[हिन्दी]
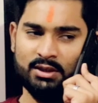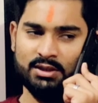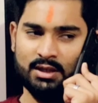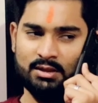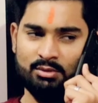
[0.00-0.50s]
तो मेरी
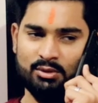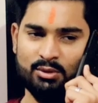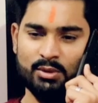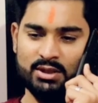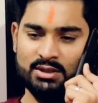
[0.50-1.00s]
शादी भी नहीं
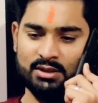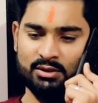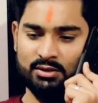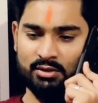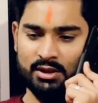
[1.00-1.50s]
तो बच्चे
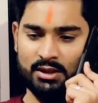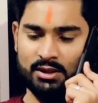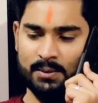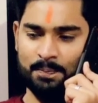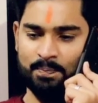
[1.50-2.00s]
का तो सवाल ही
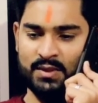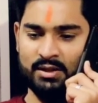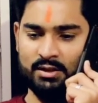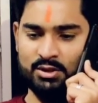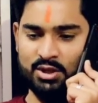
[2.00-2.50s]
नहीं है
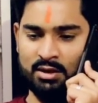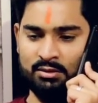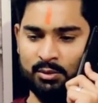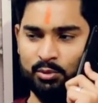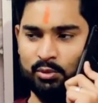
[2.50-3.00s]
इसलिए
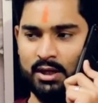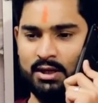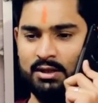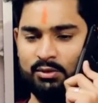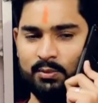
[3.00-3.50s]
चारों नाम
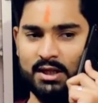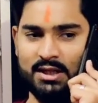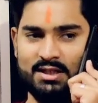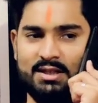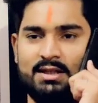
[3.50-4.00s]
तुम्हारे लिए तो
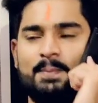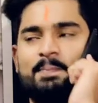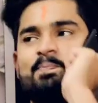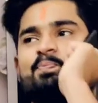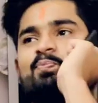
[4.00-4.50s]
बने नहीं है
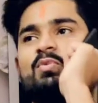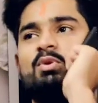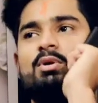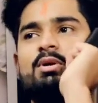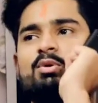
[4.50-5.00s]

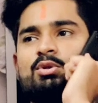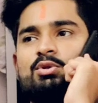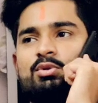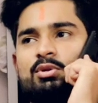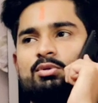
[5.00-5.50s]
तुम्हारे लिए
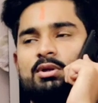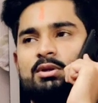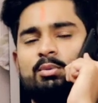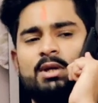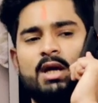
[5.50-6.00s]
कोई यूनिक
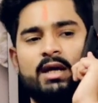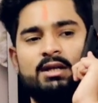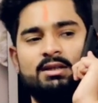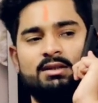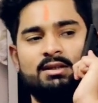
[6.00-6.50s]
होगा तुम्हारी
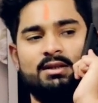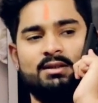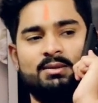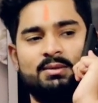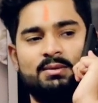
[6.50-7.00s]
हाइट कितनी
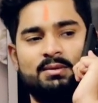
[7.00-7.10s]
है